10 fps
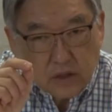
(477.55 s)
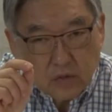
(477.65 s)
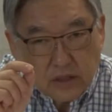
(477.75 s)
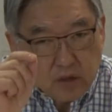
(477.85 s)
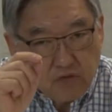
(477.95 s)

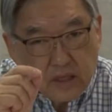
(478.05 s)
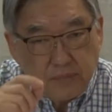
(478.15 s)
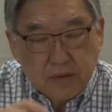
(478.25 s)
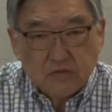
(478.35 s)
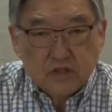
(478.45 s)
es
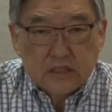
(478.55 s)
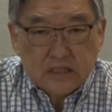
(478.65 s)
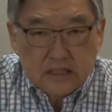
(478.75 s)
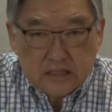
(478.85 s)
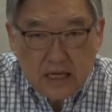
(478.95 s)
estar
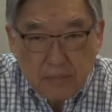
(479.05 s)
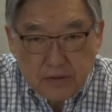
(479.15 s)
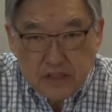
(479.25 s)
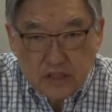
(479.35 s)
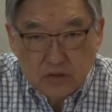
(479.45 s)
en esta
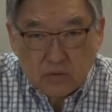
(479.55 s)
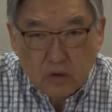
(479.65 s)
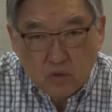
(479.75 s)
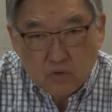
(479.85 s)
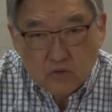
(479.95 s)

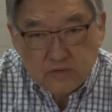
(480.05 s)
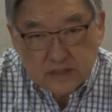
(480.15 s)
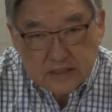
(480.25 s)
cuestión del